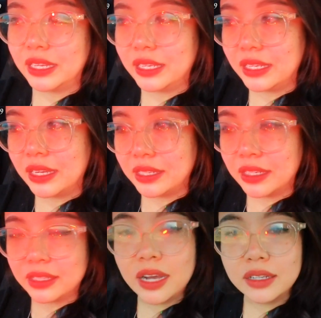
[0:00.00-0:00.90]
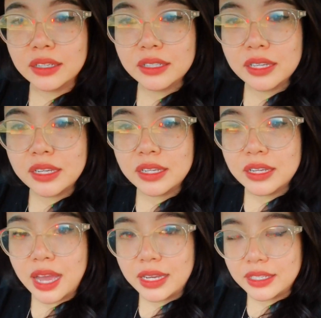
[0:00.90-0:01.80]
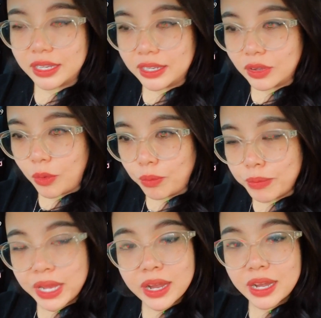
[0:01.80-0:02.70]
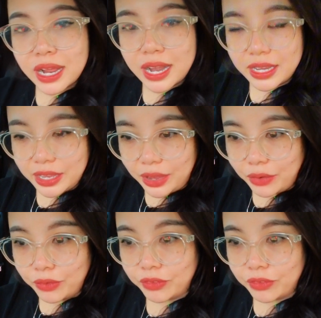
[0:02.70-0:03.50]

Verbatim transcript: Thì uh, dần dần uh, thì anh chị cũng biết đến Hana nhiều,